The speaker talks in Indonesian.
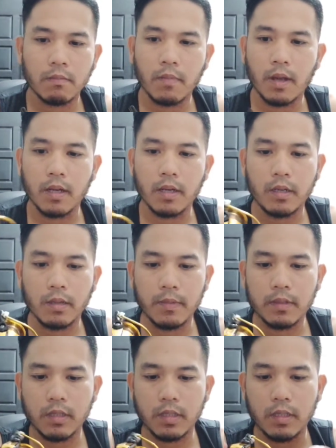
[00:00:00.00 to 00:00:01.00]
bahan ini
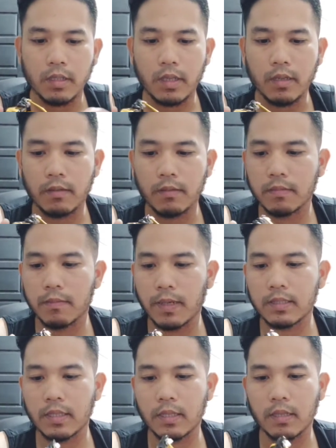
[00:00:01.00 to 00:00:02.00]
masih ini ya,
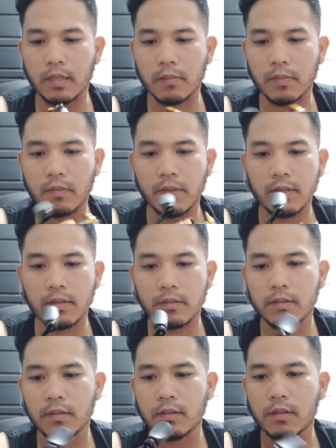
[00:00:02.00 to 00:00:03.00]
plastik ya teman-teman.
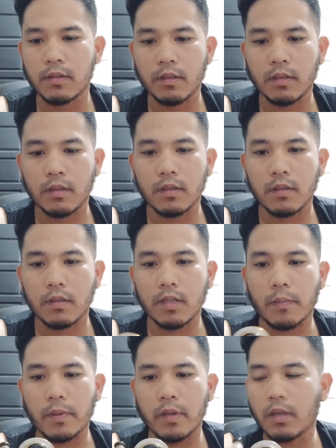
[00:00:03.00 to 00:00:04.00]

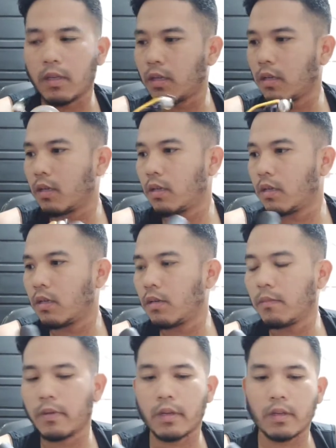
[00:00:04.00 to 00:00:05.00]
Tapi di
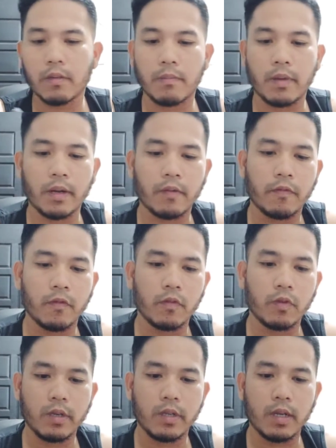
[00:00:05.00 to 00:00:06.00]
merek-merek
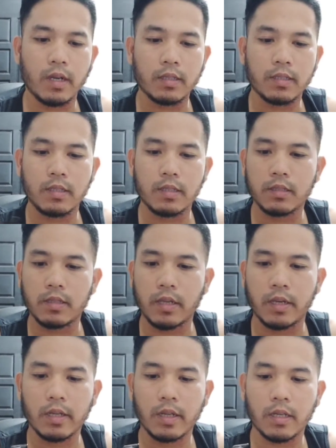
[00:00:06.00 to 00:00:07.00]
Fugu ini ada sih saya
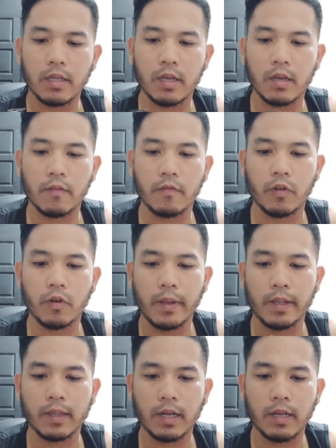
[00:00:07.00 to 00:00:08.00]
lihat yang full
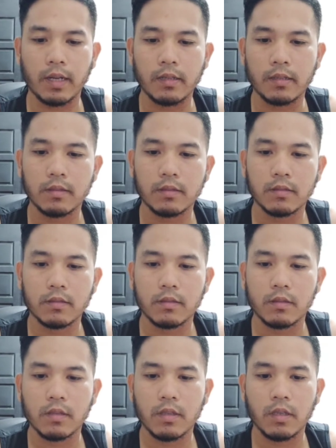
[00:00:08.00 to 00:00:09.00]
metalnya.
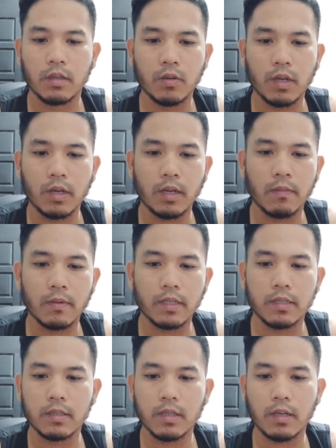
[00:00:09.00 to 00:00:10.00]
Itu harganya
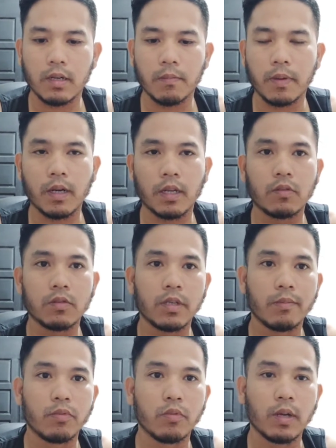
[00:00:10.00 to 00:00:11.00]
berkisaran 400
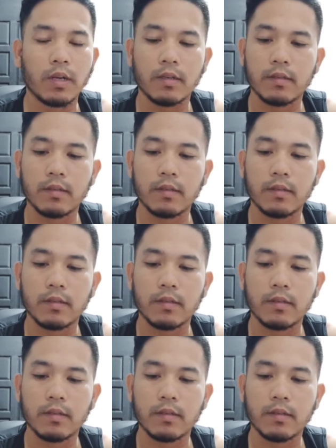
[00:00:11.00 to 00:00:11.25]
ribuan.